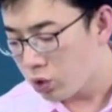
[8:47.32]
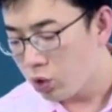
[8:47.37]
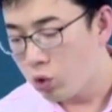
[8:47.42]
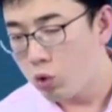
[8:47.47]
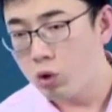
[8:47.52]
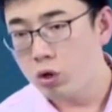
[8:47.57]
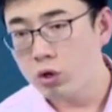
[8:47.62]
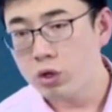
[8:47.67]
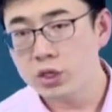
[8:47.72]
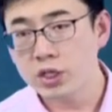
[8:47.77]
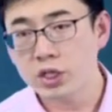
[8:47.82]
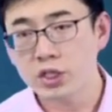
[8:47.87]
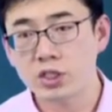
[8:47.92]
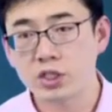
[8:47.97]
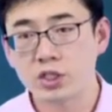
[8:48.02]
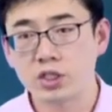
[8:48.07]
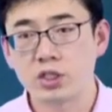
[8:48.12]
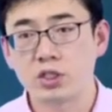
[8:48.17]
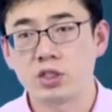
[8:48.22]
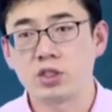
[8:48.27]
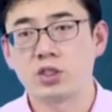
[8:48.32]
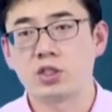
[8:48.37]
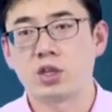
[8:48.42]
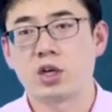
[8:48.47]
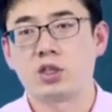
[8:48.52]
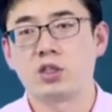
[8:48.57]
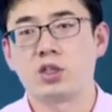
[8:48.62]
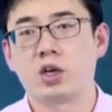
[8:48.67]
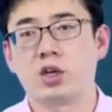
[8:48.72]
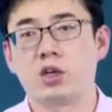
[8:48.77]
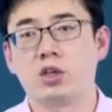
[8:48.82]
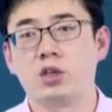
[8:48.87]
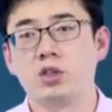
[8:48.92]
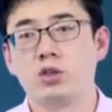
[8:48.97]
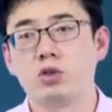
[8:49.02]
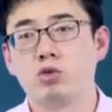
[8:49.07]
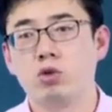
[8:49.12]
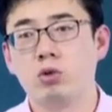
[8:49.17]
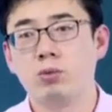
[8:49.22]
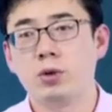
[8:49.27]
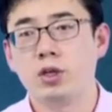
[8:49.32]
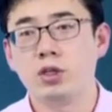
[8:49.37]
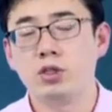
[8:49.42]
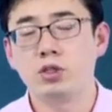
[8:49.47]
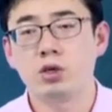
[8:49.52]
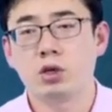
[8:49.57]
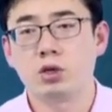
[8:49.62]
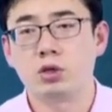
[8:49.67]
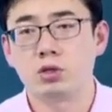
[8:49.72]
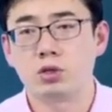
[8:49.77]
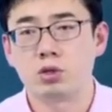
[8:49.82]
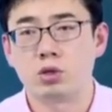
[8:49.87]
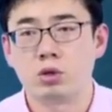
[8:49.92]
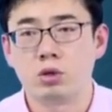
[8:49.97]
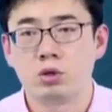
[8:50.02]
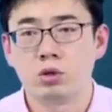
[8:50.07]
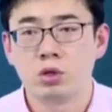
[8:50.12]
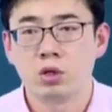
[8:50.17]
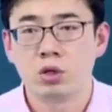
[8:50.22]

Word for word: 或者说这个企厂商规模很小的时候。